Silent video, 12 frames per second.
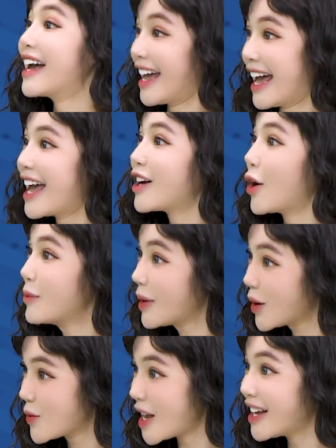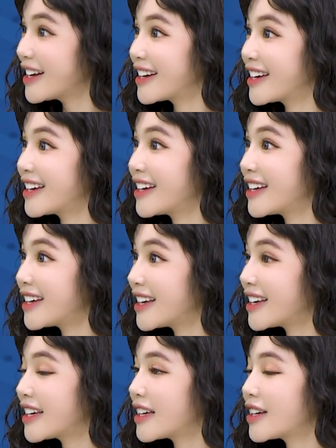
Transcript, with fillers: hãy gọi Miu nhá không